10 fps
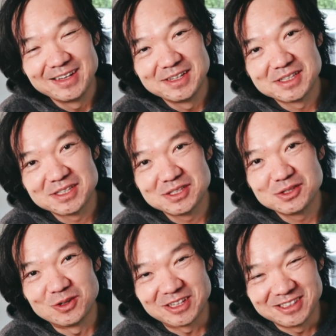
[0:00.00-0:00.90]
斯
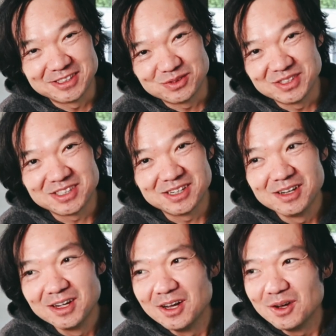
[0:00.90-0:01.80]
妥格主义者，
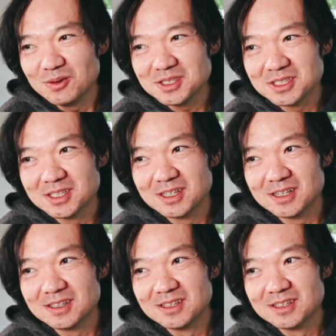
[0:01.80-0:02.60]
或者